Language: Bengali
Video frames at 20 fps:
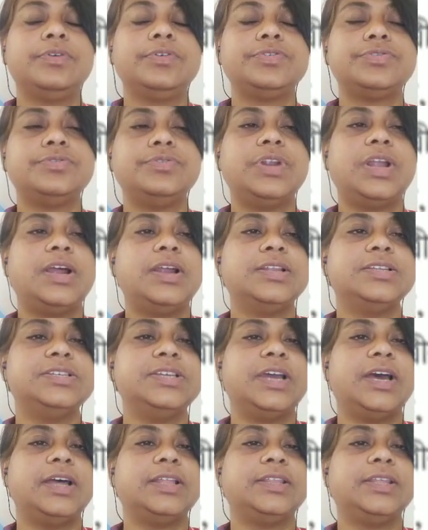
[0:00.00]
সোনার
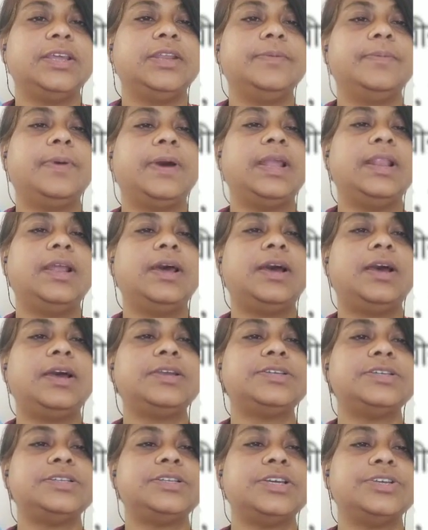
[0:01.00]
যে হাতের বালা
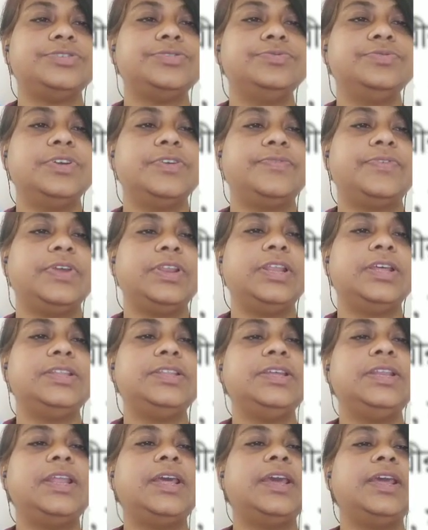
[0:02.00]
সেটা ছুঁড়ে ফেলে
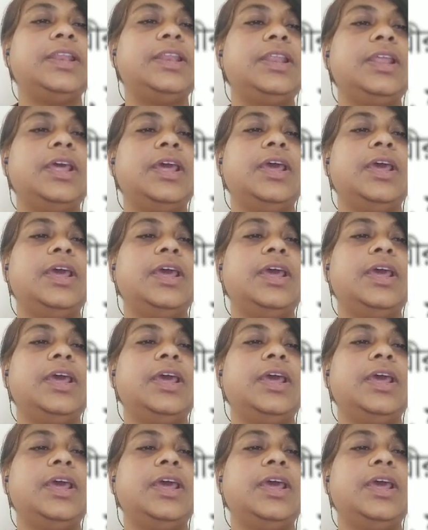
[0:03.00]
দিলেন